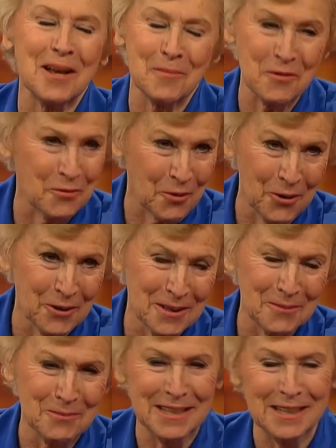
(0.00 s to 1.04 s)

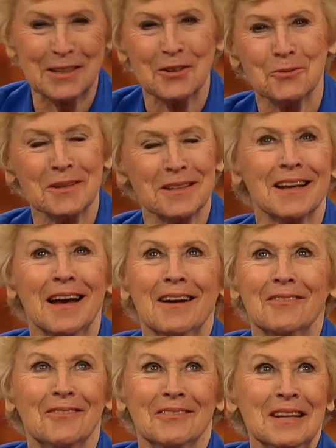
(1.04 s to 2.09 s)
befreundet mit ihr dadurch
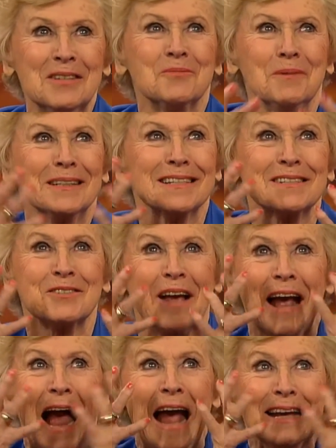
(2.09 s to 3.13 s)
ist mir das
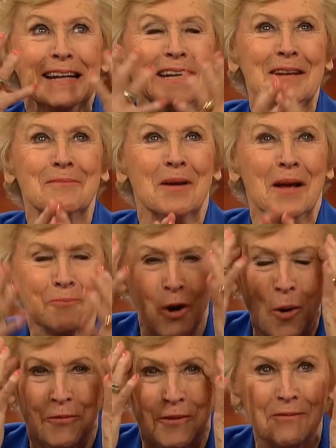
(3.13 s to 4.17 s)
eigentlich im
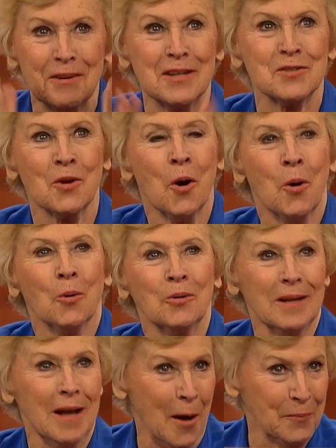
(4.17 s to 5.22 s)
Kopf gewesen und
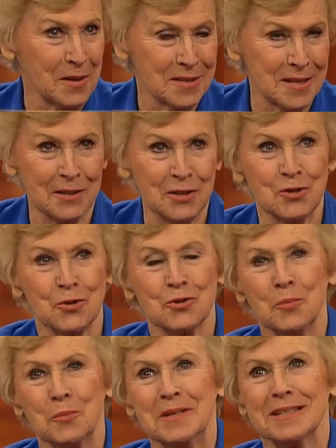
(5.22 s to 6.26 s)
ihr habt gesagt, ich soll so
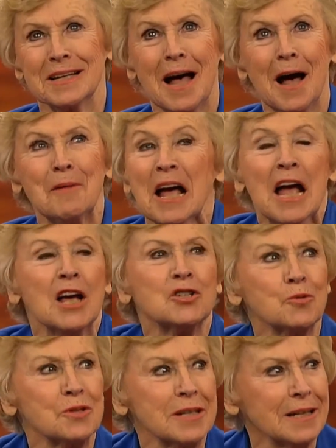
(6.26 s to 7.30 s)
ein bisschen nachmachen. Es
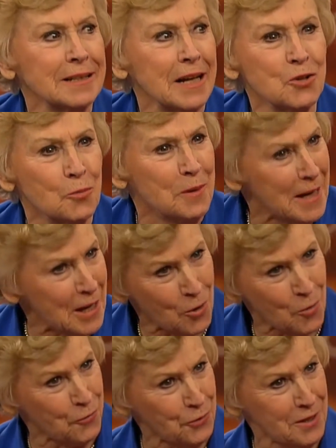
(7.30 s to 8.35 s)
muss irgendein
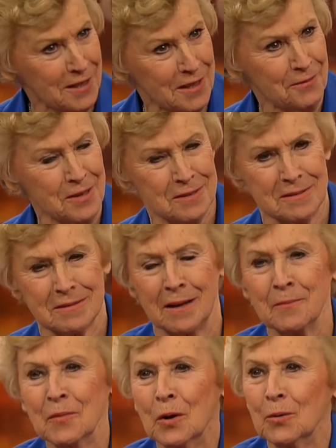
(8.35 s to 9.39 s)
Jubiläum von ihr gewesen sein.
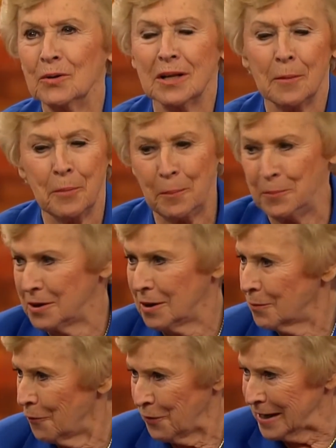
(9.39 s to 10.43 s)
Und ich habe mich
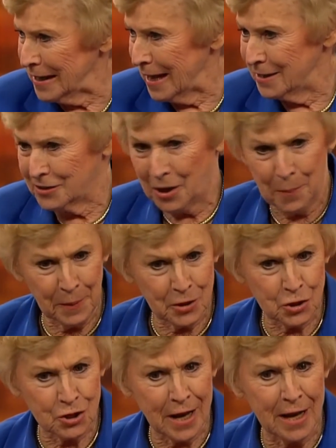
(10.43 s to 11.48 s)
auf eine kleine Treppe
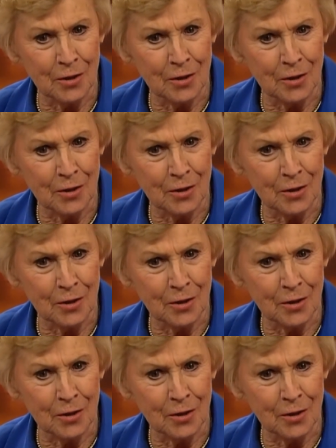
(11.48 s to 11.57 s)
gestellt